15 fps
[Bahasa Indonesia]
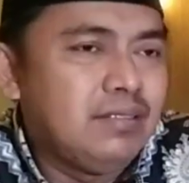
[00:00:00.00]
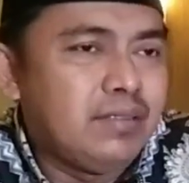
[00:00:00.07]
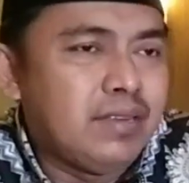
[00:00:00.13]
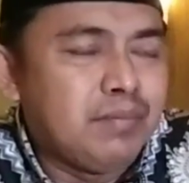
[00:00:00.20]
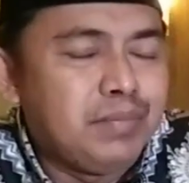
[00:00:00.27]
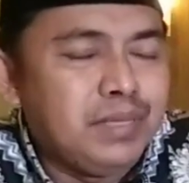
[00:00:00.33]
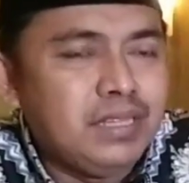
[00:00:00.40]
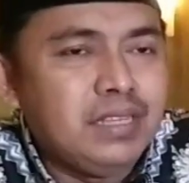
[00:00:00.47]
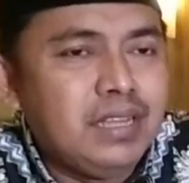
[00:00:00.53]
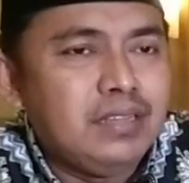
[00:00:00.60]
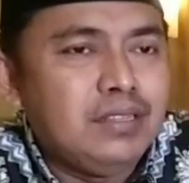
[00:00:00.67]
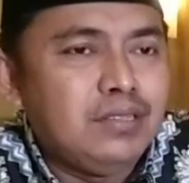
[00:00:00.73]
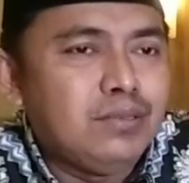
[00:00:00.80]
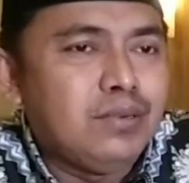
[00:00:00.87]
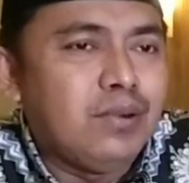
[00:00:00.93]
Orang pilihan
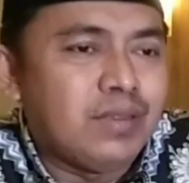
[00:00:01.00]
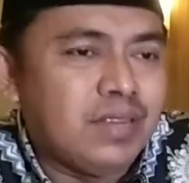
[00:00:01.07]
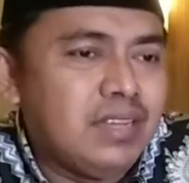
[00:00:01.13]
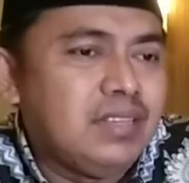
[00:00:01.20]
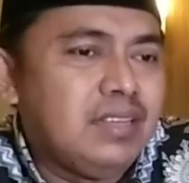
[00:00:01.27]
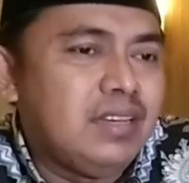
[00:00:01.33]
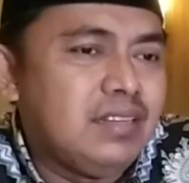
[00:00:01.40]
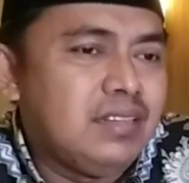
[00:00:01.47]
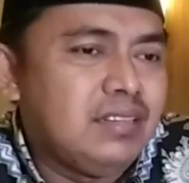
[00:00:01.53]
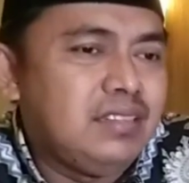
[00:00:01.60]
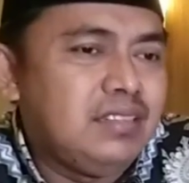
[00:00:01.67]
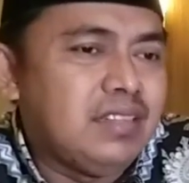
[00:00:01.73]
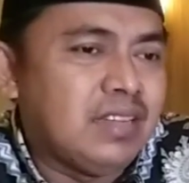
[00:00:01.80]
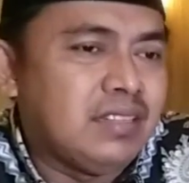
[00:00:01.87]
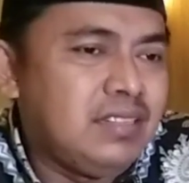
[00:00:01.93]
itu orang yang
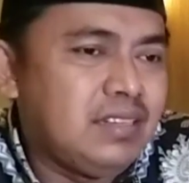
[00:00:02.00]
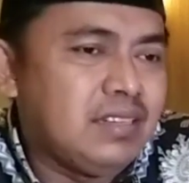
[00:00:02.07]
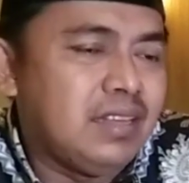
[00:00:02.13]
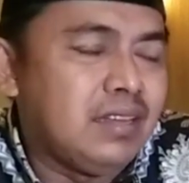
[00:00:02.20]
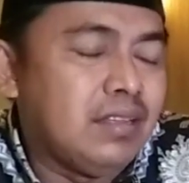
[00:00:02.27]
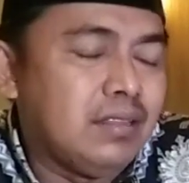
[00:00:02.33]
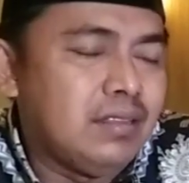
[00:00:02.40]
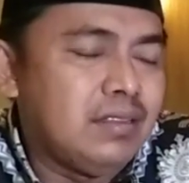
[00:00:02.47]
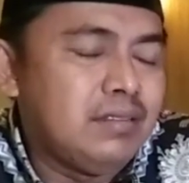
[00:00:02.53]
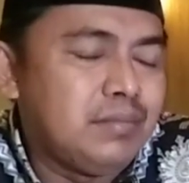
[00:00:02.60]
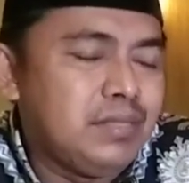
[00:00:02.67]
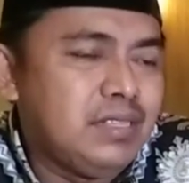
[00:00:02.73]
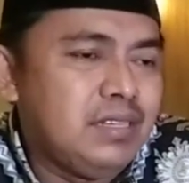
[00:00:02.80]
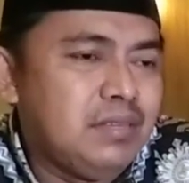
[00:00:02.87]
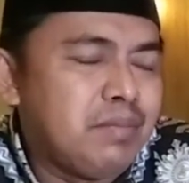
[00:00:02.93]
ditakdirkan Allah
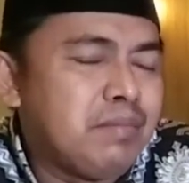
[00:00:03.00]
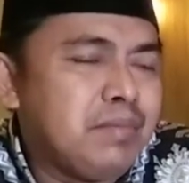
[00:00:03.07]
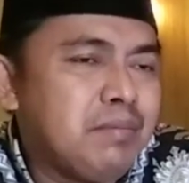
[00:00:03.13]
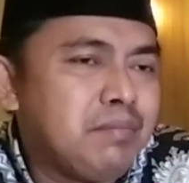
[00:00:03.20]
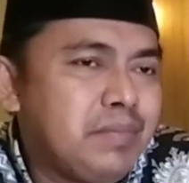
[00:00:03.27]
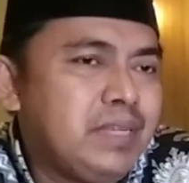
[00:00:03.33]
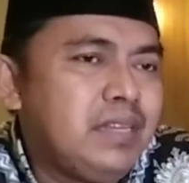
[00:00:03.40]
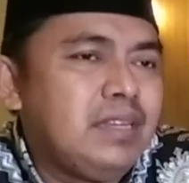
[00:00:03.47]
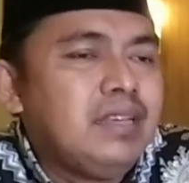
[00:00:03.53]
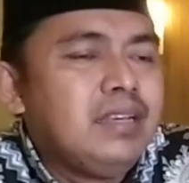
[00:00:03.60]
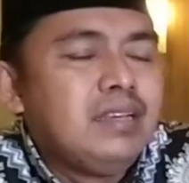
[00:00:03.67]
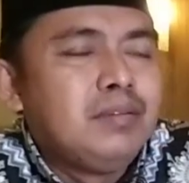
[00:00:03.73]
menjadi pemimpin,